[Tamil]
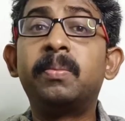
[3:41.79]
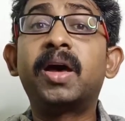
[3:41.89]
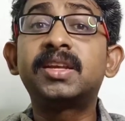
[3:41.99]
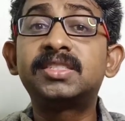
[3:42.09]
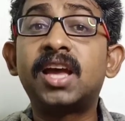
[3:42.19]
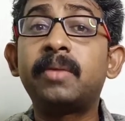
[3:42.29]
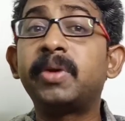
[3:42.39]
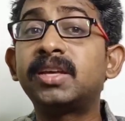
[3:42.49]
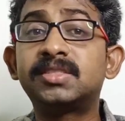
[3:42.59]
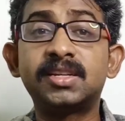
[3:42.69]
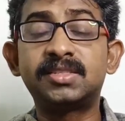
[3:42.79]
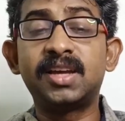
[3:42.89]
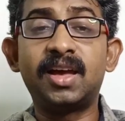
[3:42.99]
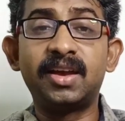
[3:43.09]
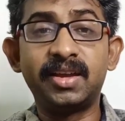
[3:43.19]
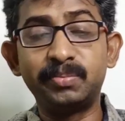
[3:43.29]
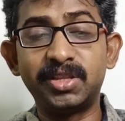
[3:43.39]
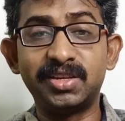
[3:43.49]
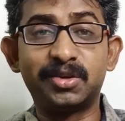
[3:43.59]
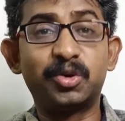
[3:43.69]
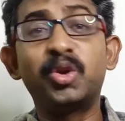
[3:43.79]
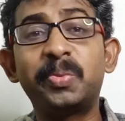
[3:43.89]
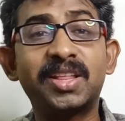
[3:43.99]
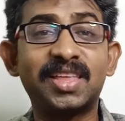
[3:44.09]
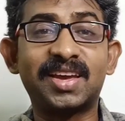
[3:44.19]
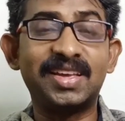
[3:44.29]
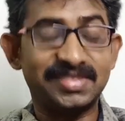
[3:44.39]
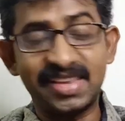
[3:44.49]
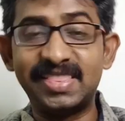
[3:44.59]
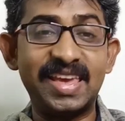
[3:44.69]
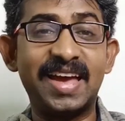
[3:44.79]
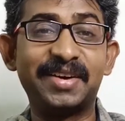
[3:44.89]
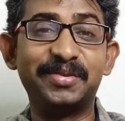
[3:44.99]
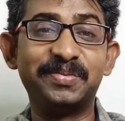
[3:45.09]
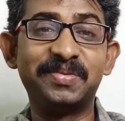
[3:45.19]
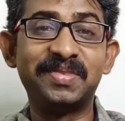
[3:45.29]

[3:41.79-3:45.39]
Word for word: பரீட்சா பே சர்ச்சா என்பது குறிப்பிடத்தக்க செய்தியாகும்